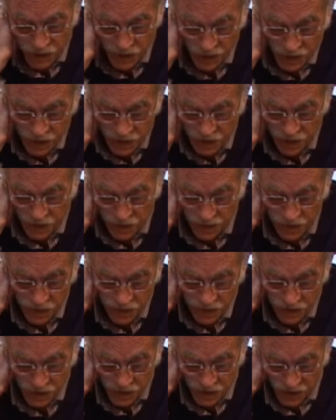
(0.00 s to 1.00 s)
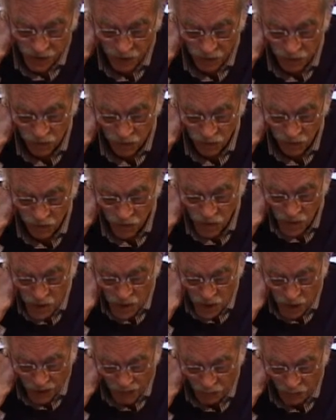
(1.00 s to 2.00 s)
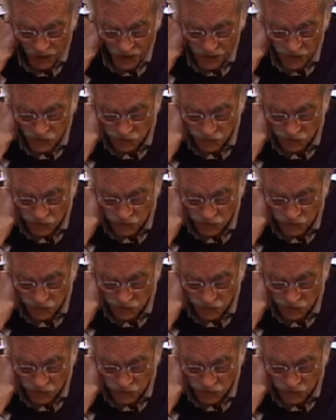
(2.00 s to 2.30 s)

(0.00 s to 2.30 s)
reina y rey del reino. España